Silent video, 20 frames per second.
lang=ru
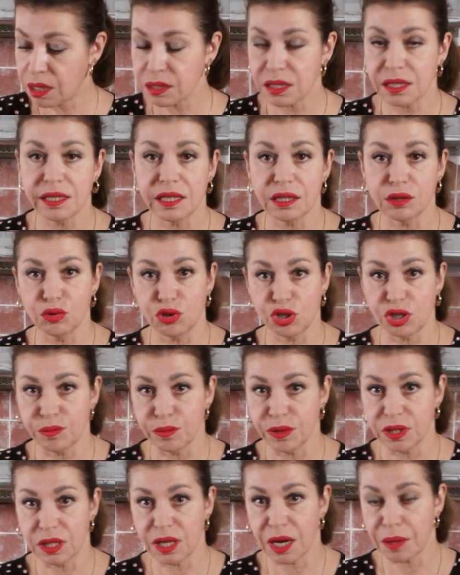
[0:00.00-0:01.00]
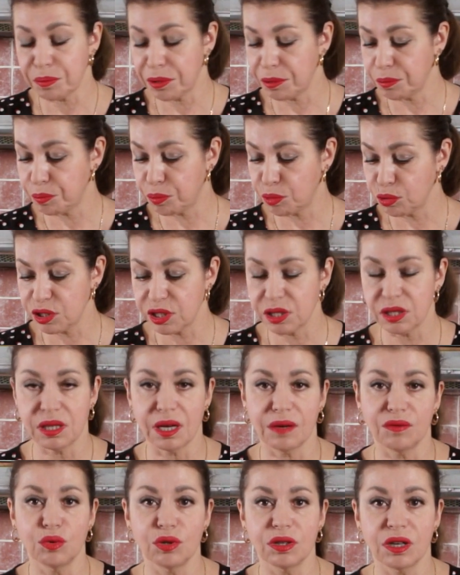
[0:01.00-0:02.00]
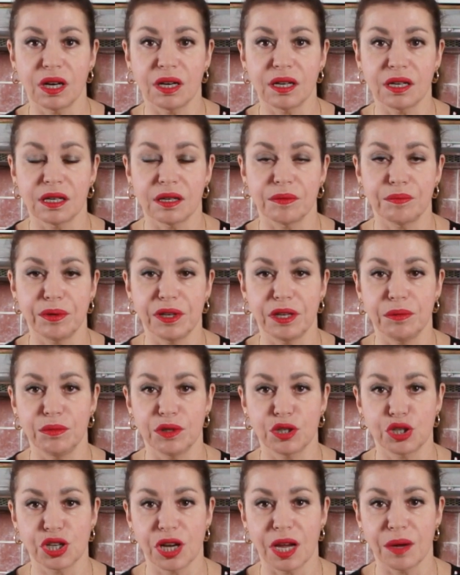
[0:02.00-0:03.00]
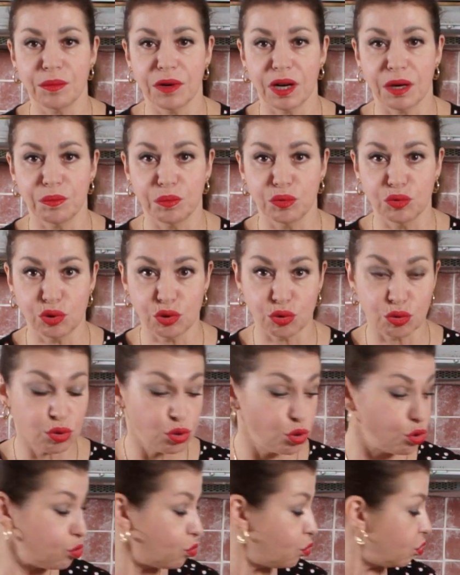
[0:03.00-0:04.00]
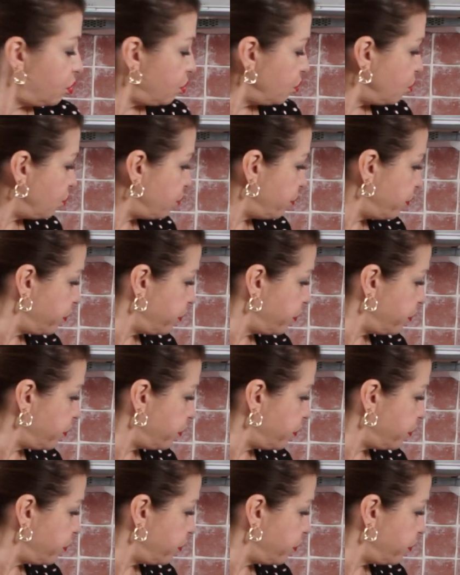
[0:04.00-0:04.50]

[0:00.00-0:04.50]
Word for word: следующим этапом после того, как перемешаем капусту с солью.